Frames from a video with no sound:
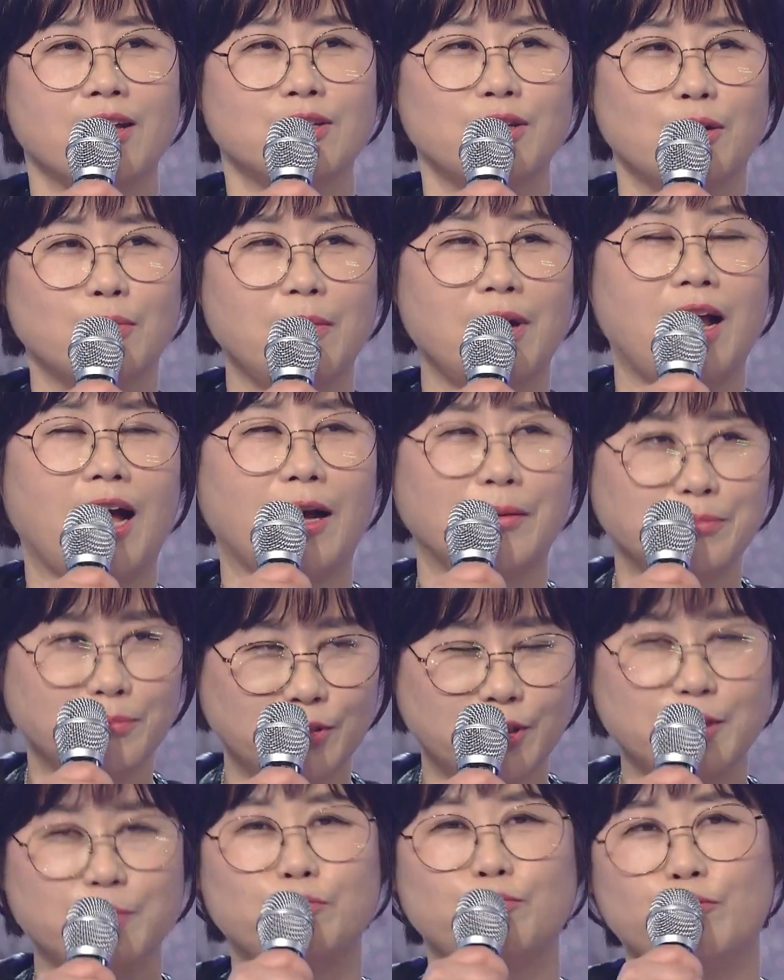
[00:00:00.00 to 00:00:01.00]
정말
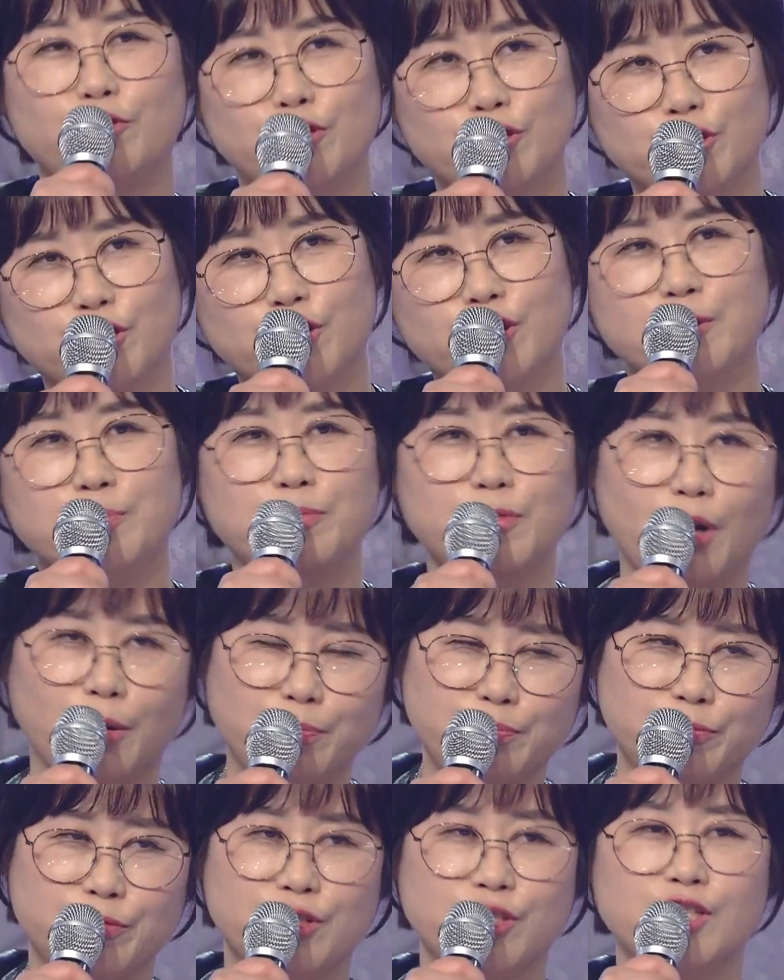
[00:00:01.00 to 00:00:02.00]
앞집, 뒷집,
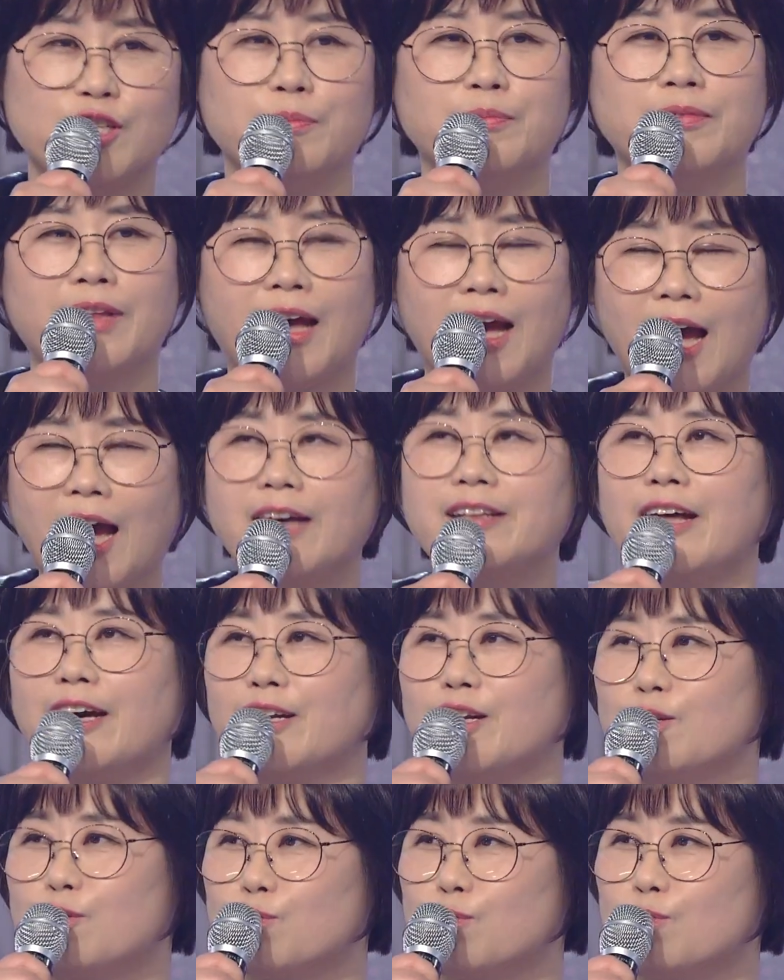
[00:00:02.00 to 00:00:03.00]
옆집 다
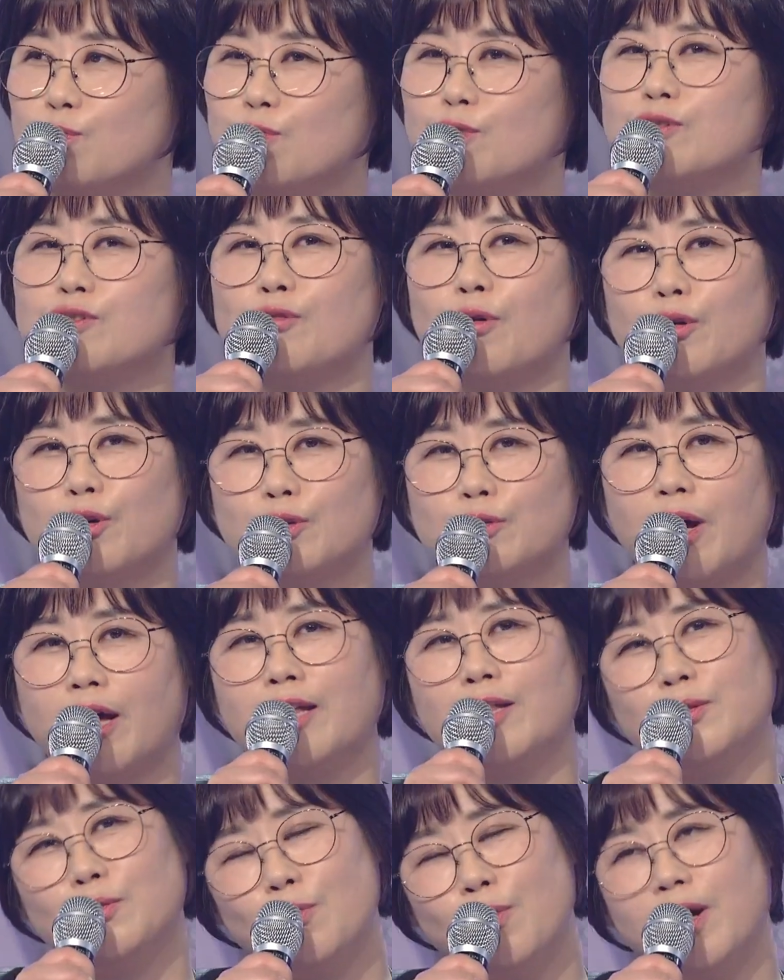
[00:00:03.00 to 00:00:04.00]
나눠주고 저희도 네.
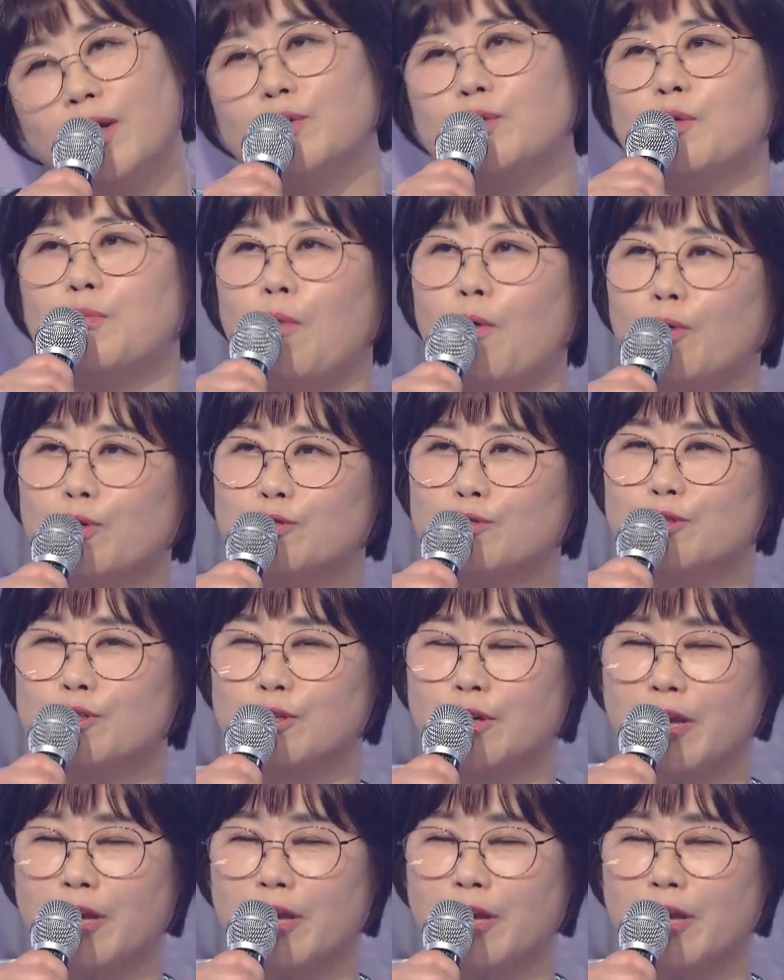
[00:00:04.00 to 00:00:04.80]
한동안 또 먹을 수